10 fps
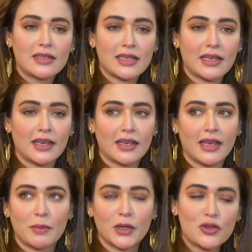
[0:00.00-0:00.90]
যে
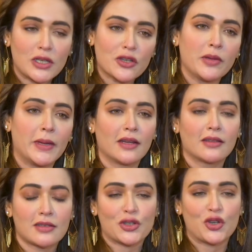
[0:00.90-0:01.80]
এই মানুষটা আসলে
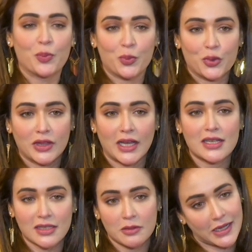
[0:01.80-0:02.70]
বাংলাদেশের সম্পদ
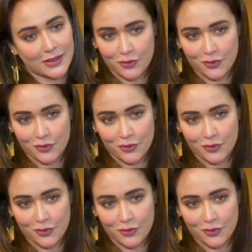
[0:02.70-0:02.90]
তার সাথে আমি কাজ